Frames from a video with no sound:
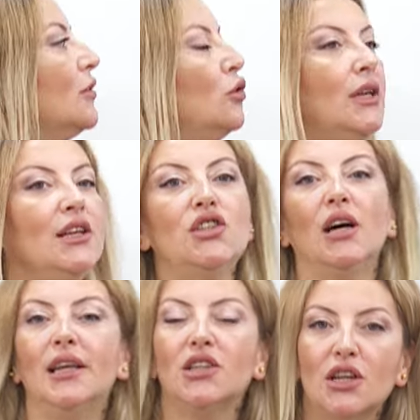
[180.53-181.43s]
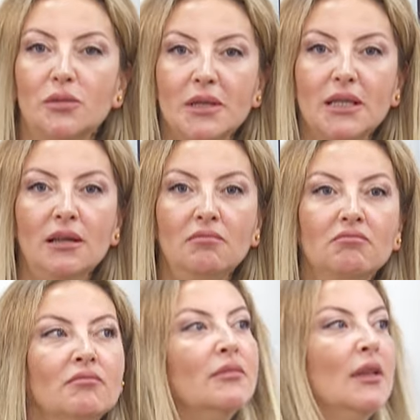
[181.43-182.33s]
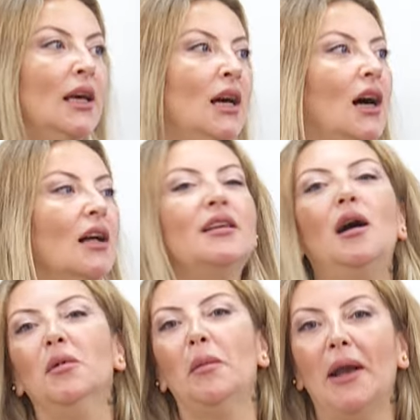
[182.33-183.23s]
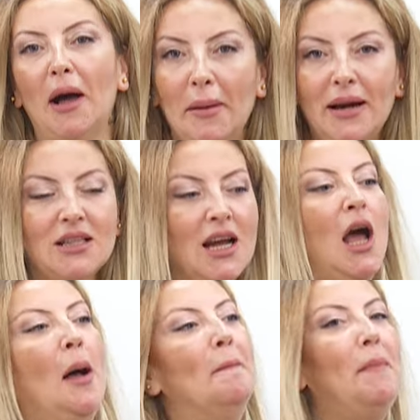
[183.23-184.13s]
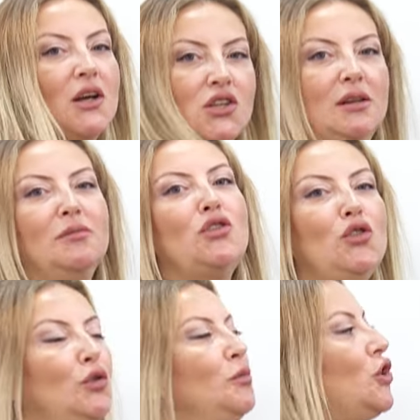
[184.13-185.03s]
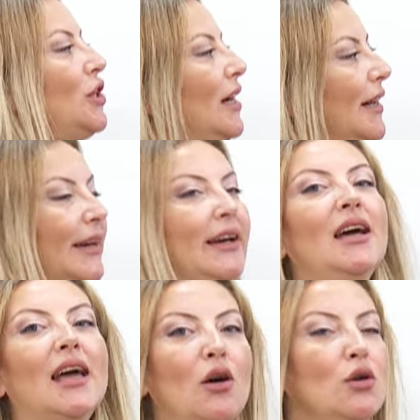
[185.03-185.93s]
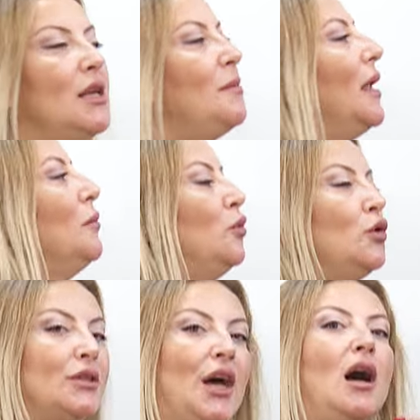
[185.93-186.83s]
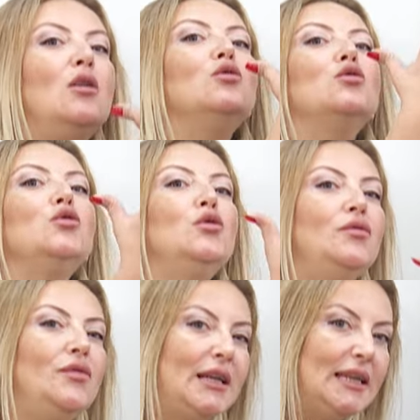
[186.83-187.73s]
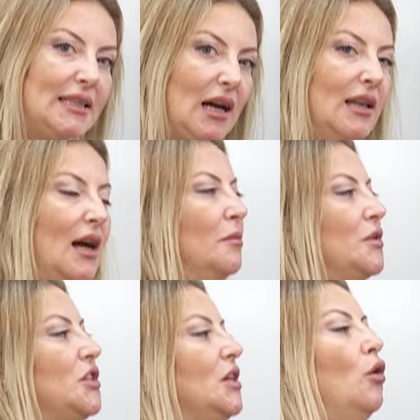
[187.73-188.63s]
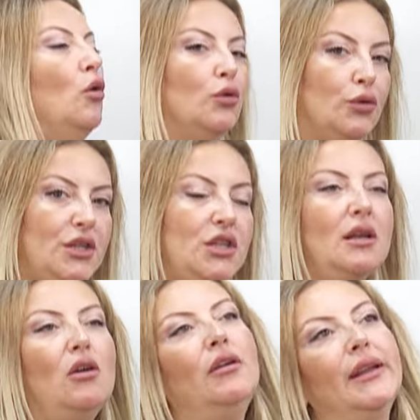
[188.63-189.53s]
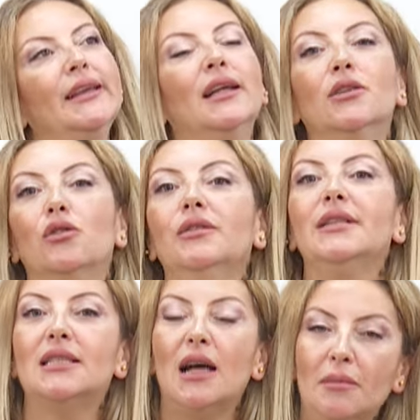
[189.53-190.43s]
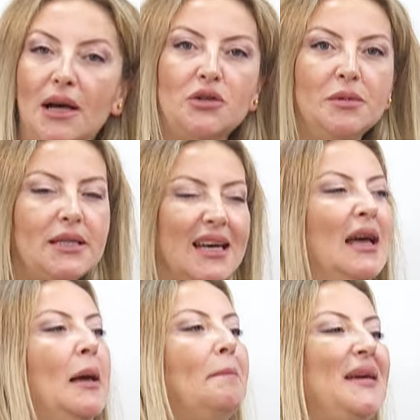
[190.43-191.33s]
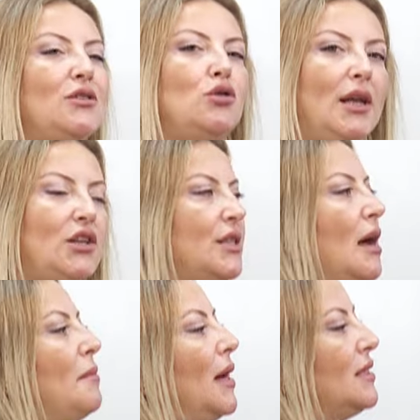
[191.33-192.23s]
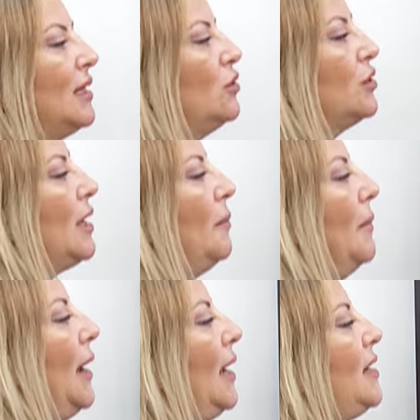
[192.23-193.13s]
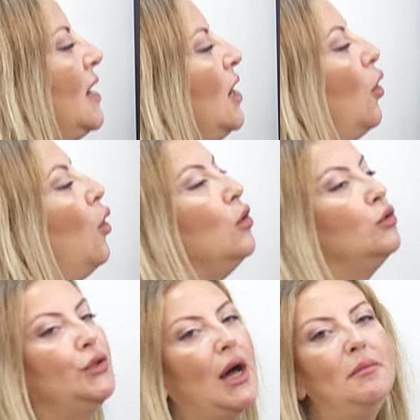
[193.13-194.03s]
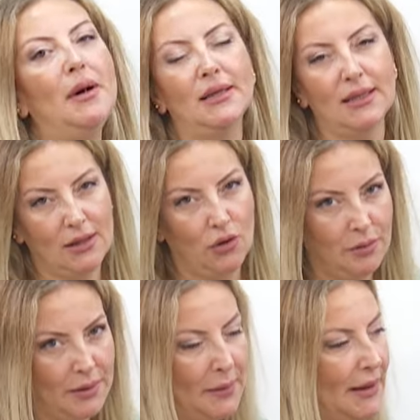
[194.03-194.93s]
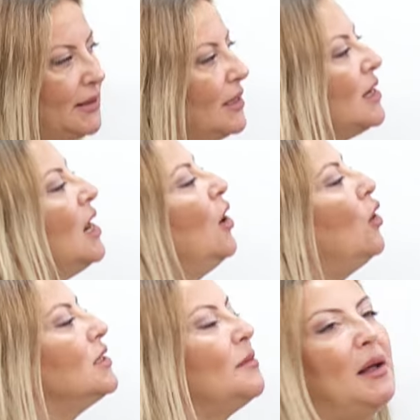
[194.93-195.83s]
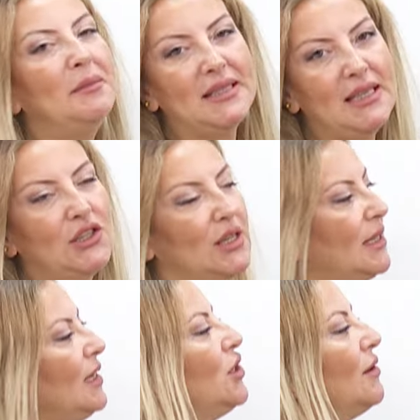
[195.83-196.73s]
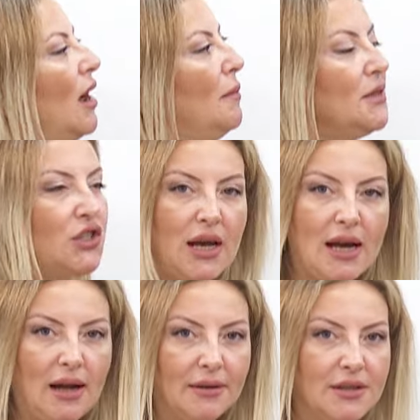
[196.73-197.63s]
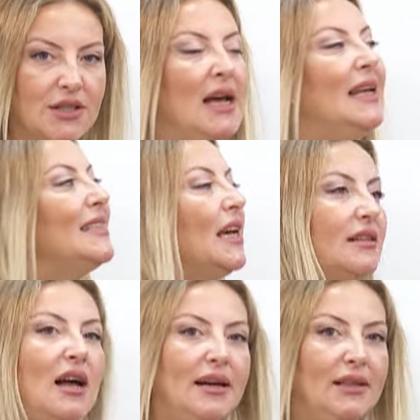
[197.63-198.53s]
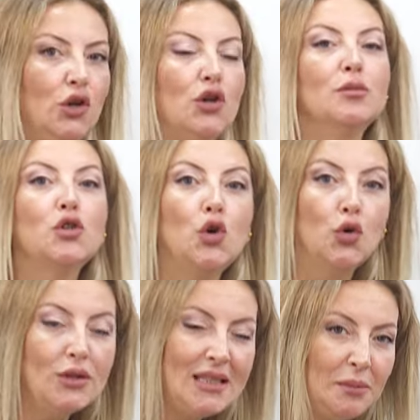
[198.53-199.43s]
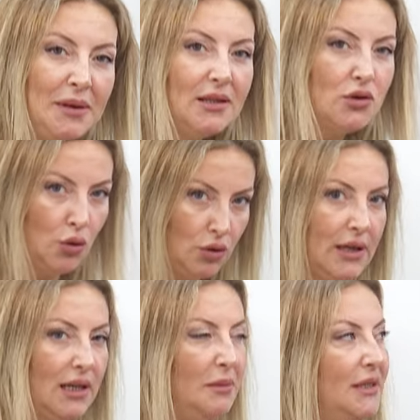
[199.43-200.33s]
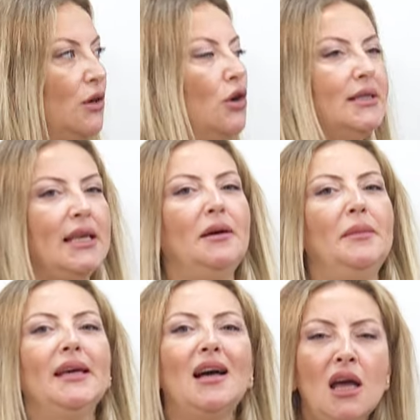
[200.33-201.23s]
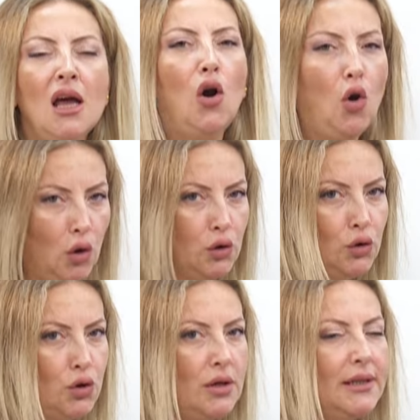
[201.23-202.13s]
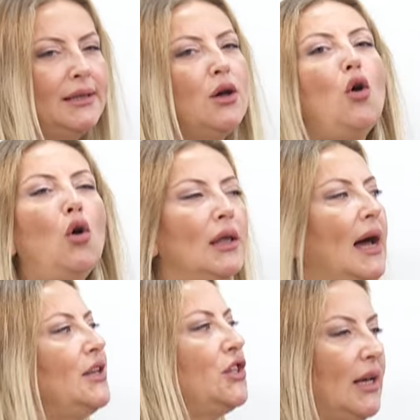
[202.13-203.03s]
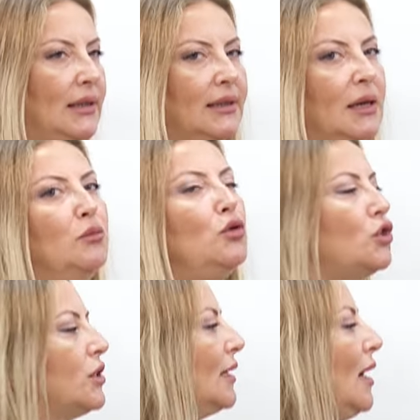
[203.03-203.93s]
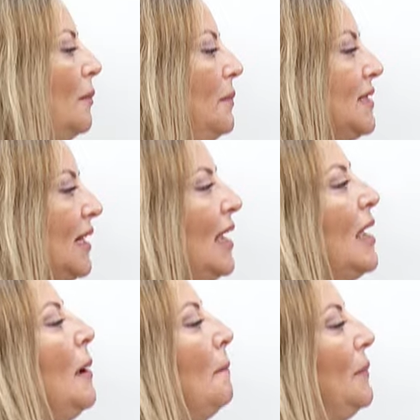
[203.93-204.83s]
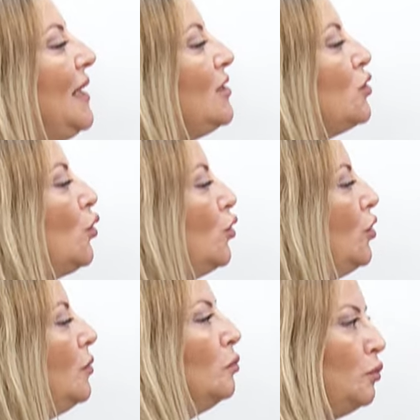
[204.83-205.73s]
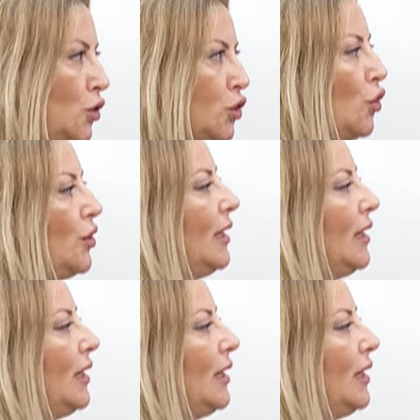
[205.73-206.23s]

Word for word: Türkiye'nin çağdaşlaşması atamla beraber başlamış yürümüş yani. E o zaman bu daha uzun vakit alan bir şey olduğu için örneğin Anadolu'nun İslamlaşması bir süreçten bahsediyorsam ben olgudan bahsediyorum demektir. O zaman biz diyeceğiz ki cevabımız Ceyhan'dır. Tekrar ediyorum soru tipidir, soru kalıbıdır ÖSYM ya olgu ya da olay şeklinde mutlaka bize bir soru bu soru